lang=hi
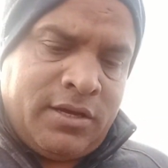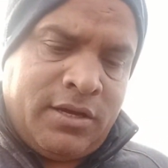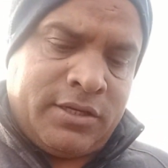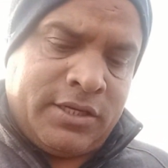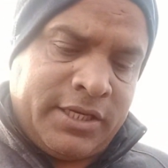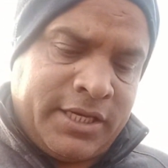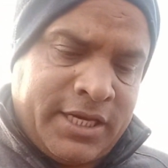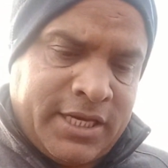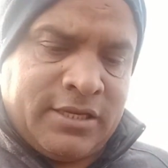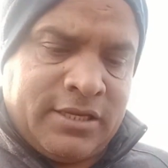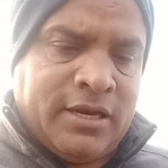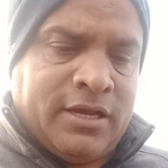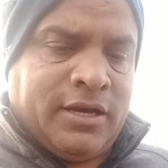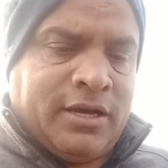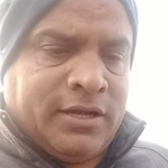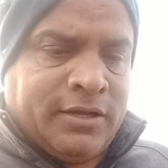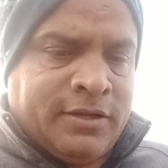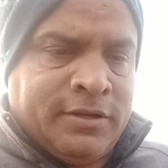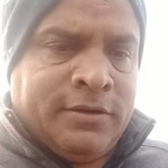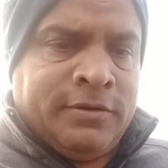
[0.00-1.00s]
कि कैसा
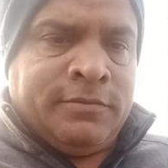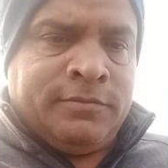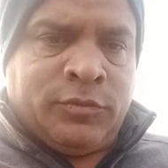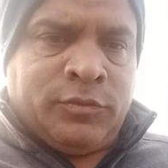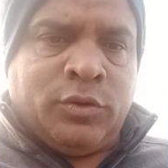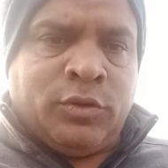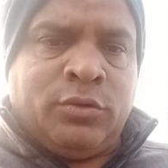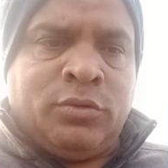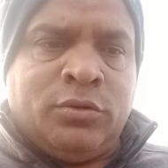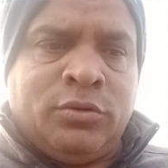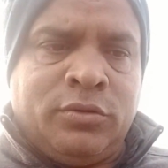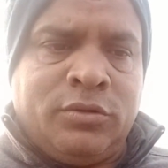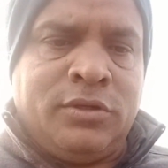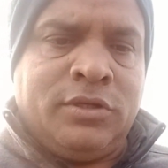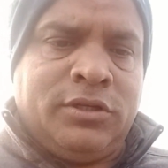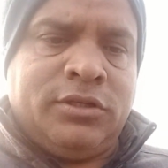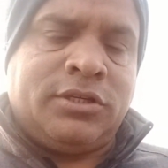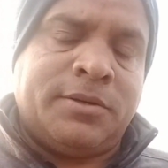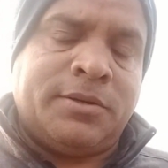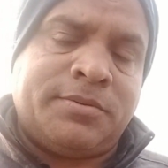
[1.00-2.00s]
लगा तो
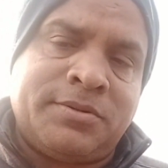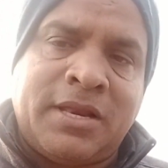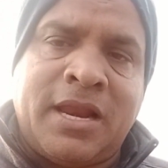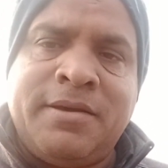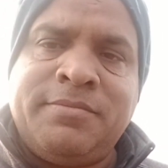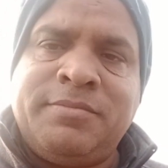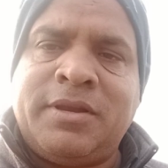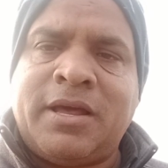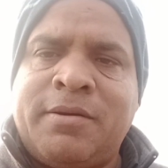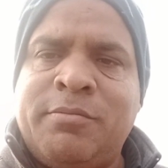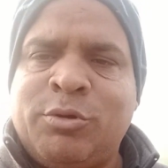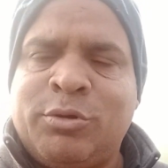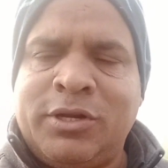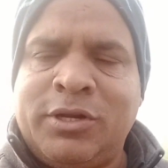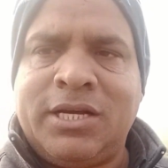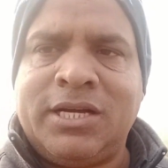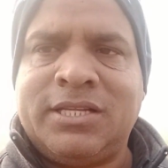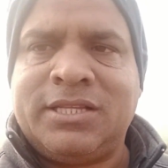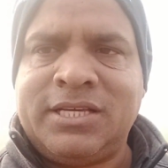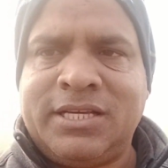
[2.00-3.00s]
सब्सक्राइब आप लोग
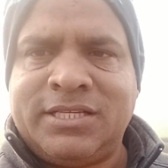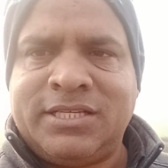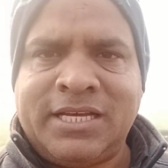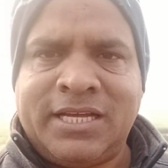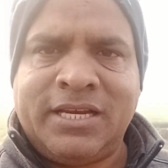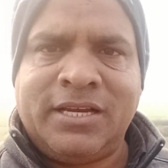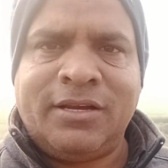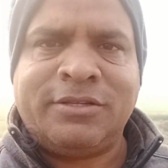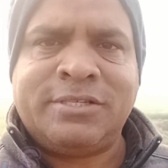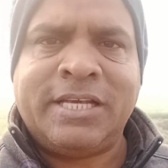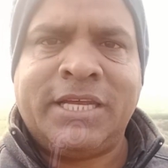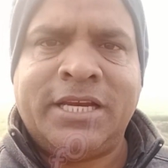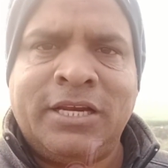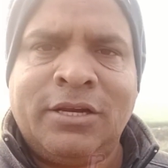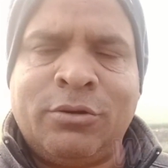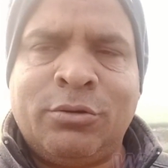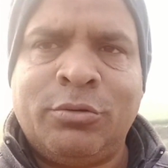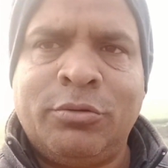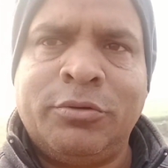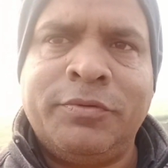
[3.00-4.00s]
नहीं करते हैं चैनल चैनल
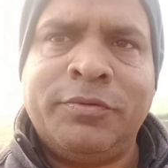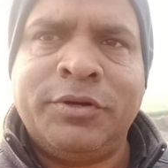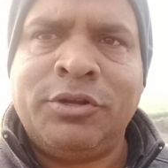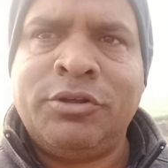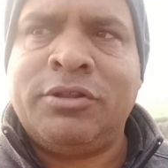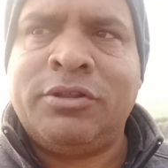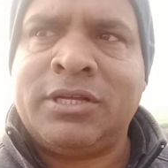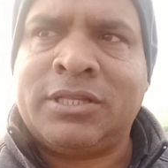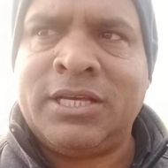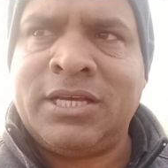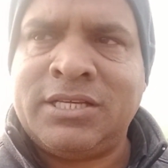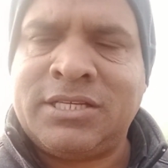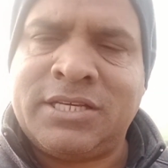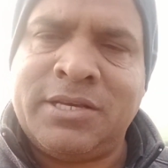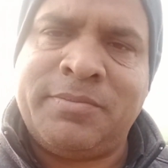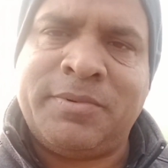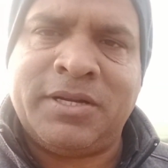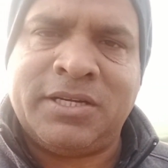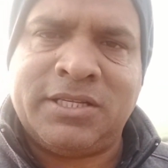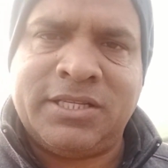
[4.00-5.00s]
को वीडियो देखते हैं
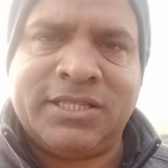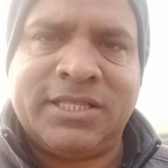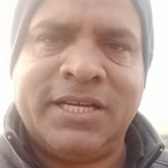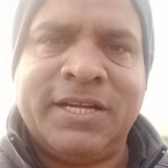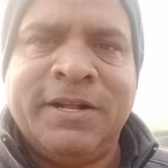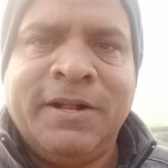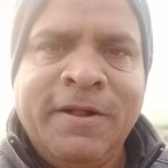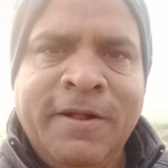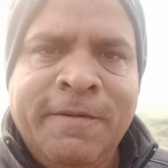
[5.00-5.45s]
स्किप कर देते हैं